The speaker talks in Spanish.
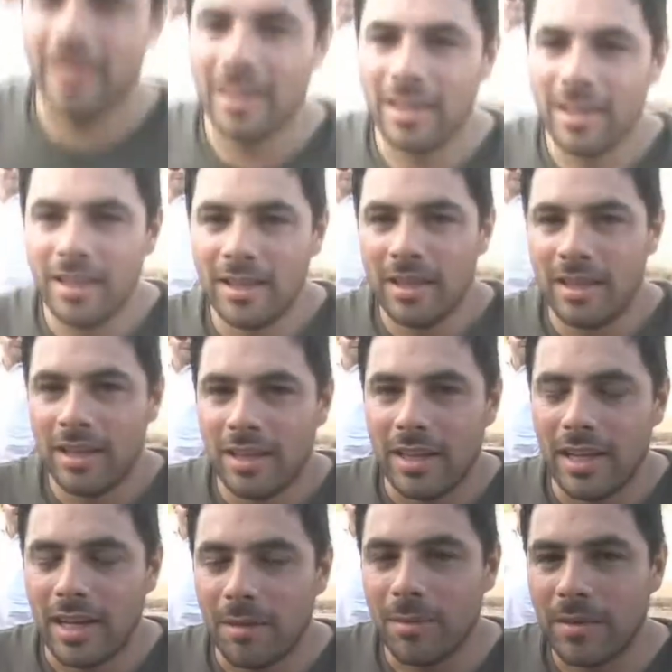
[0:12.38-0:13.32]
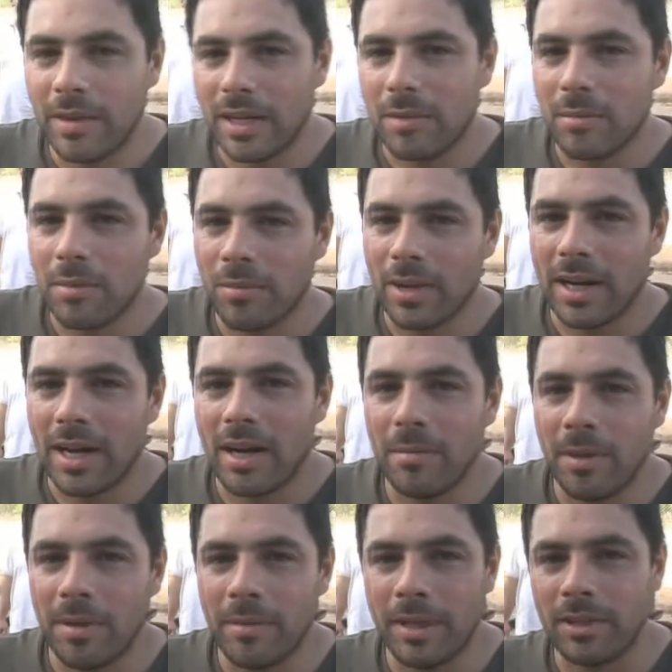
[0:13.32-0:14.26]
es la primera que podemos ganar
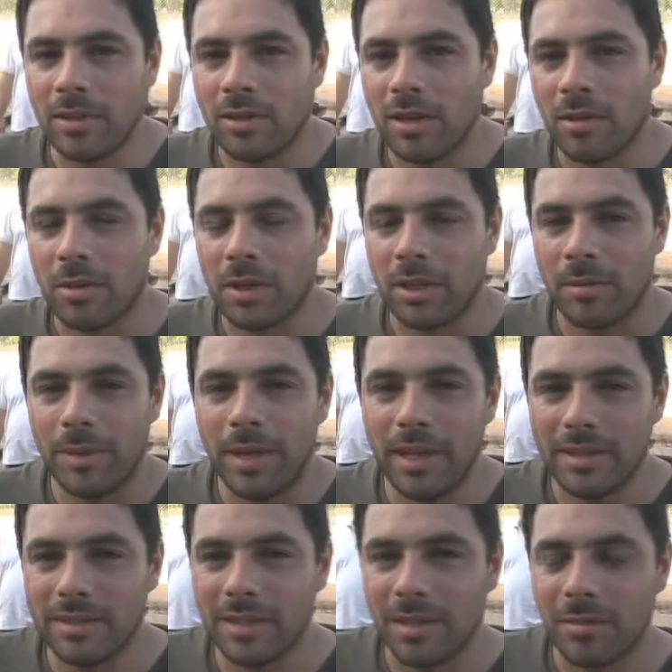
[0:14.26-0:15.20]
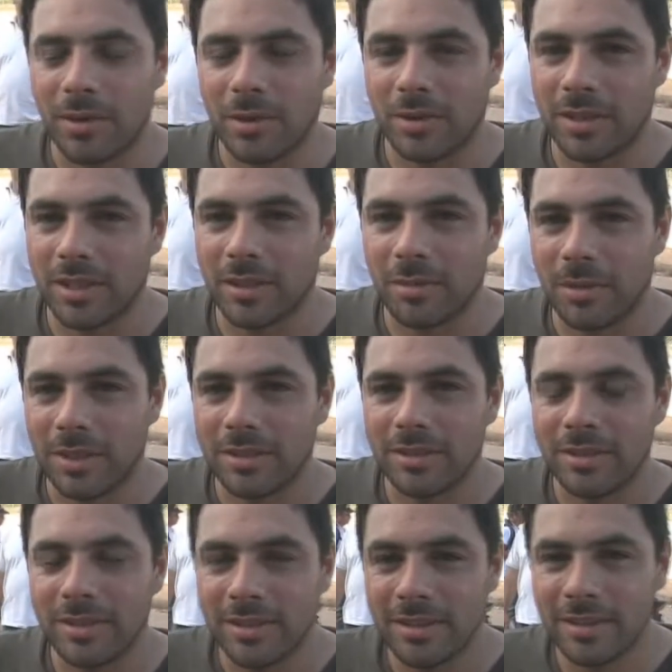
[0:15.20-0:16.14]
el pavimento con el 4000, así que muy contento por
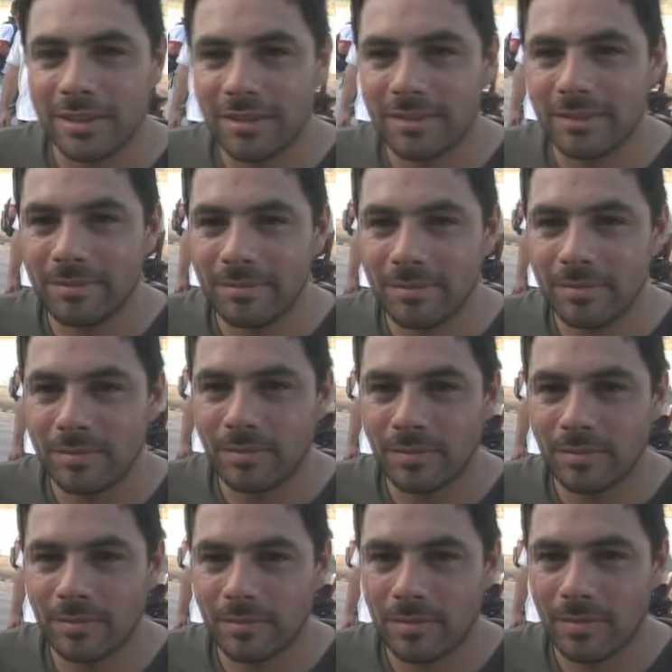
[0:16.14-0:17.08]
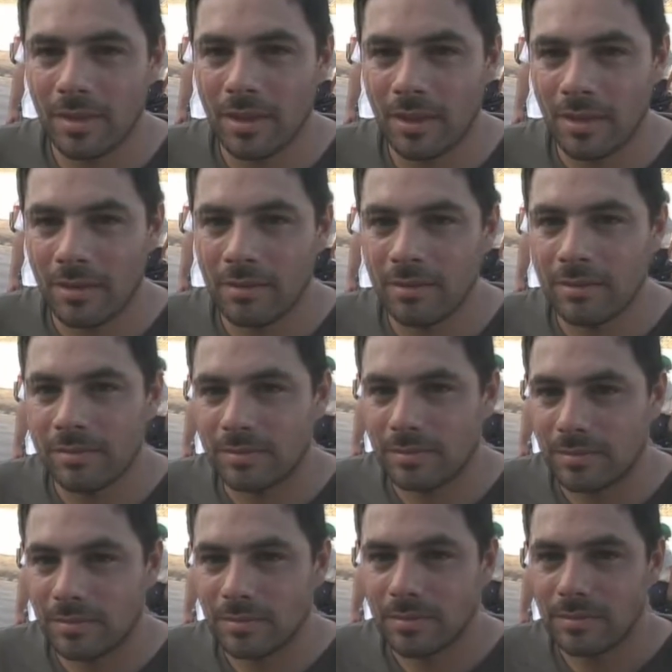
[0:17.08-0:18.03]
eso. Una gran victoria, muchas
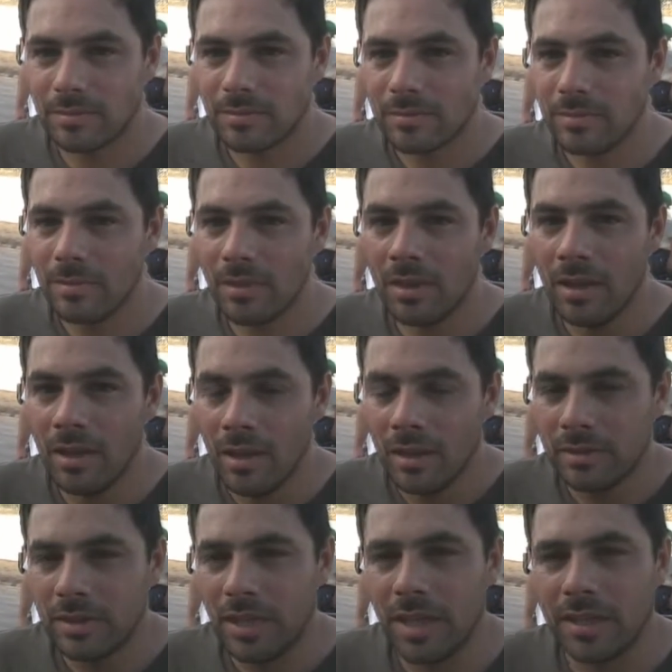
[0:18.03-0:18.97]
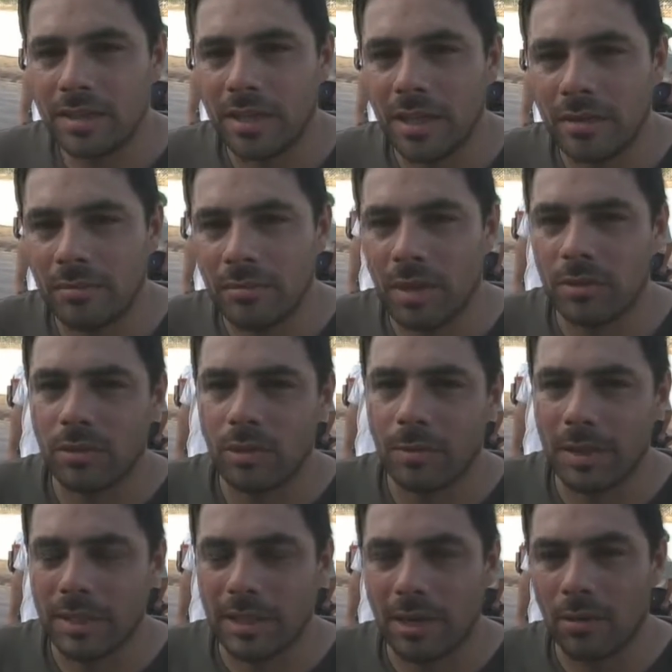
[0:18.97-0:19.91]
ventajas hiciste, Facundo. Sí, sí, un auto
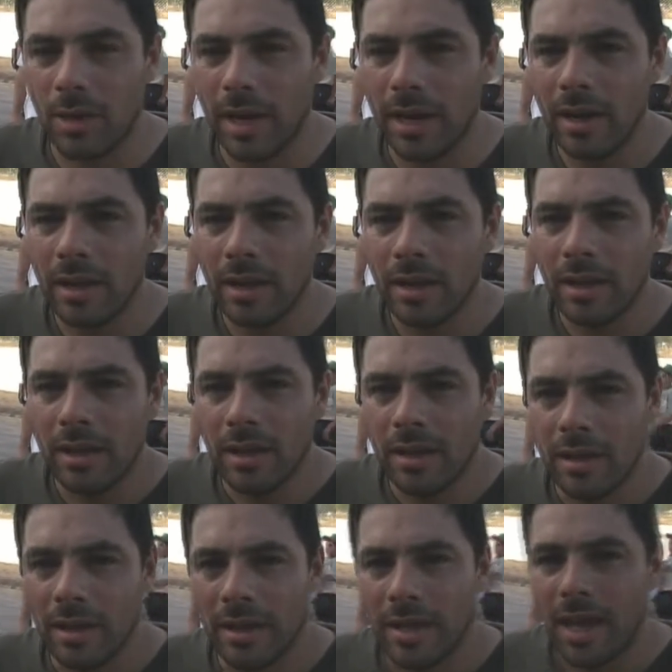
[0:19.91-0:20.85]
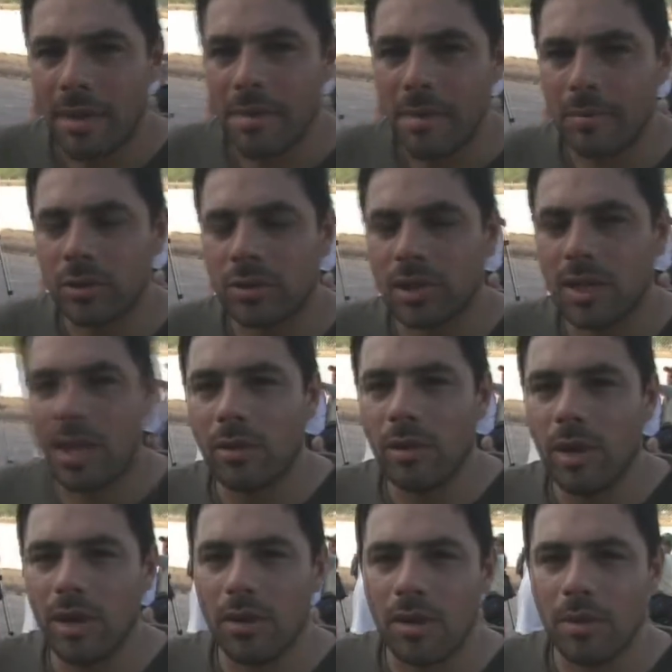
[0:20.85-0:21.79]
espectacular. Eh, habíamos
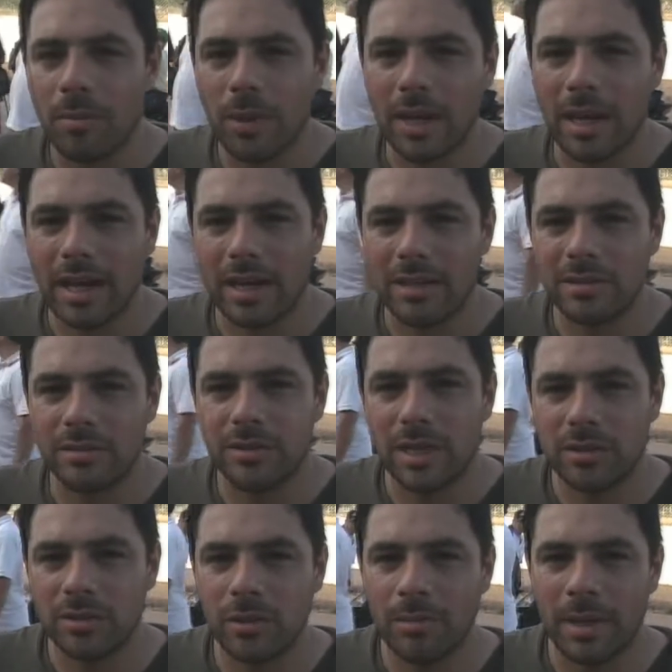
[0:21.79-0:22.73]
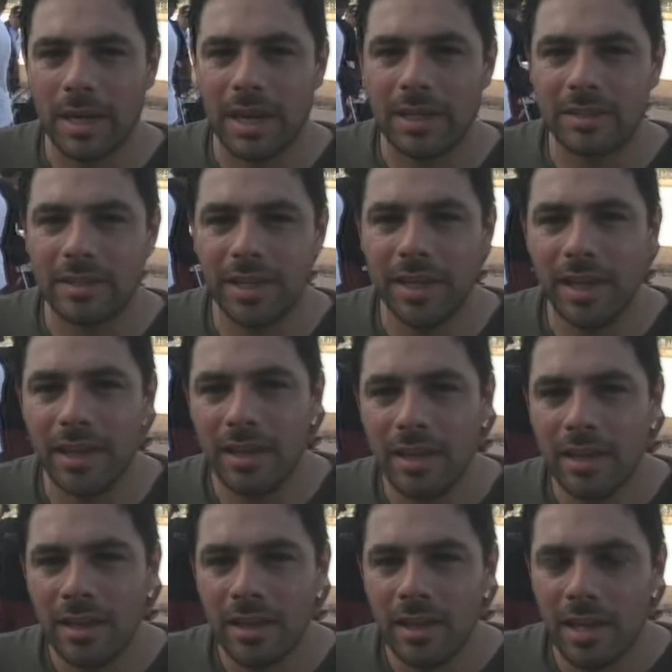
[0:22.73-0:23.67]
tocado algo después de la clasificación para la serie
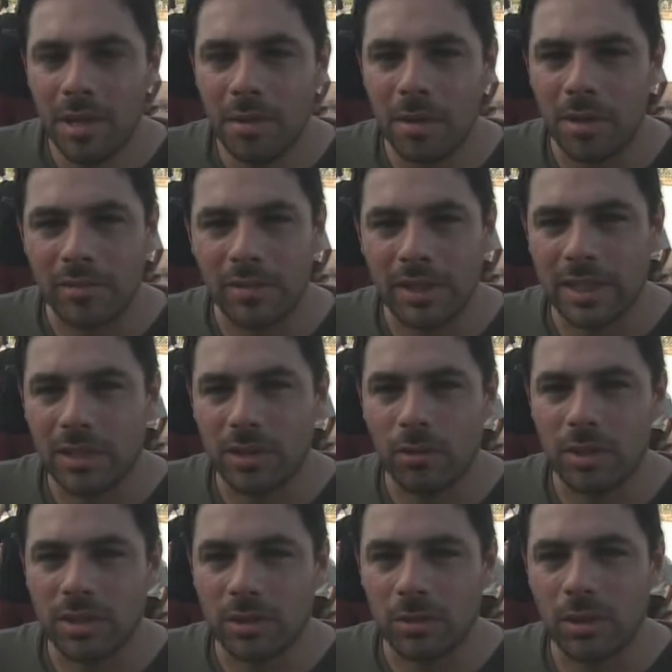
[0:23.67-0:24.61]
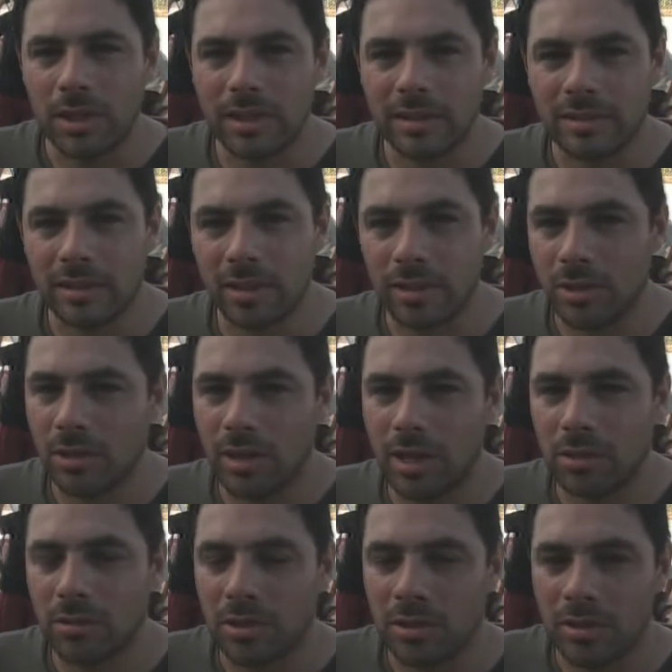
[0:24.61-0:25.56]
y bueno, faltando cuatro vueltas se notó,
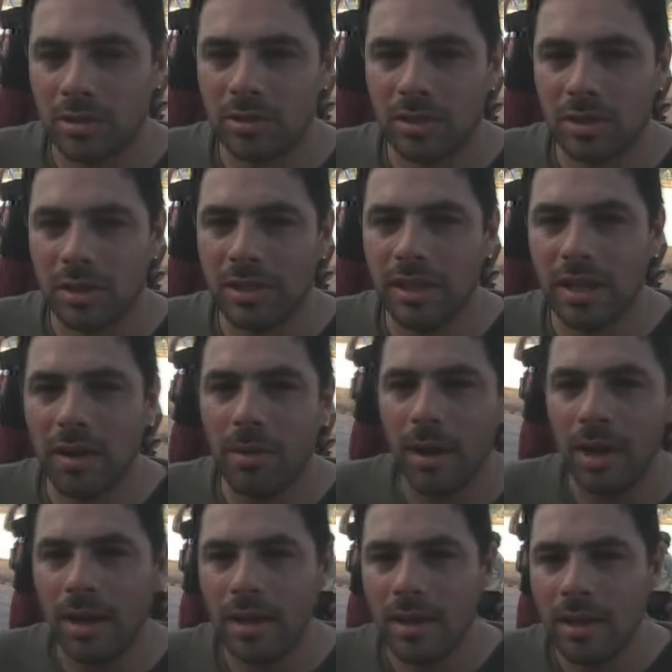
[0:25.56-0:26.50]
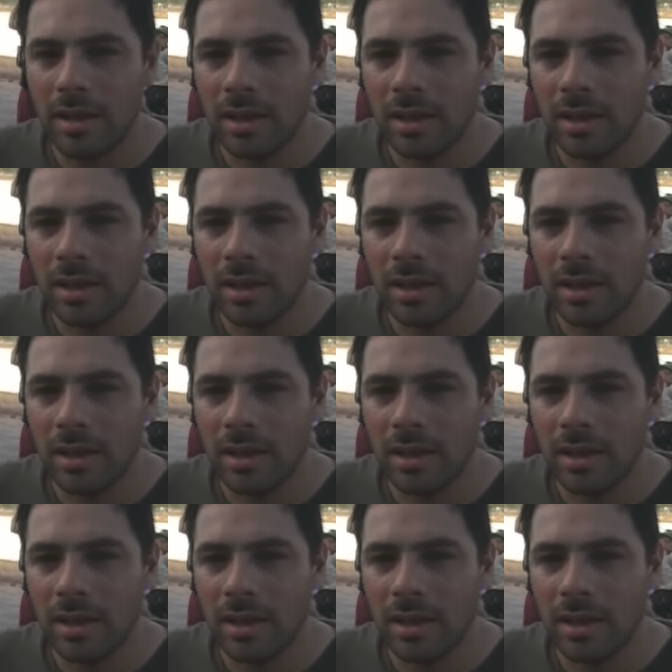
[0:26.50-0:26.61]
el auto no, no rendía igual